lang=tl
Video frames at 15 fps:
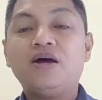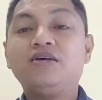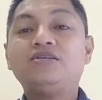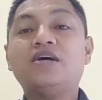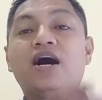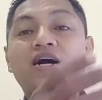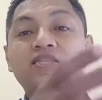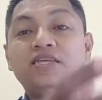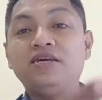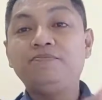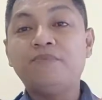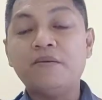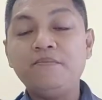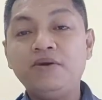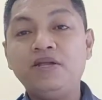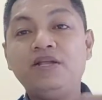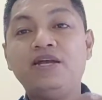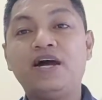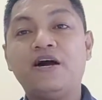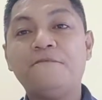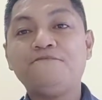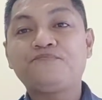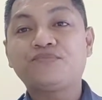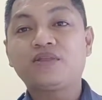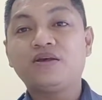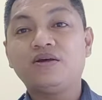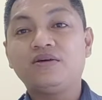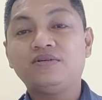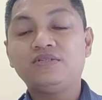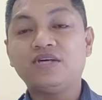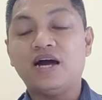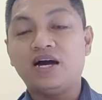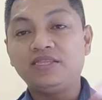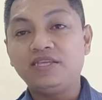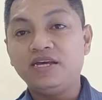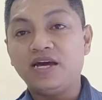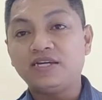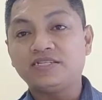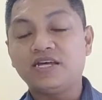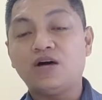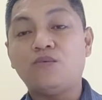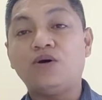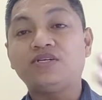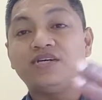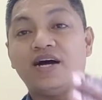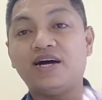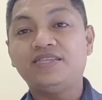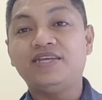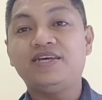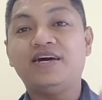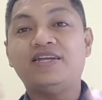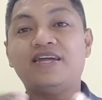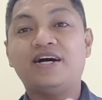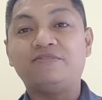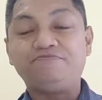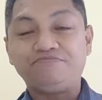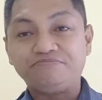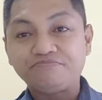Sa ating pamilya, sa ating asawa, sa ating anak,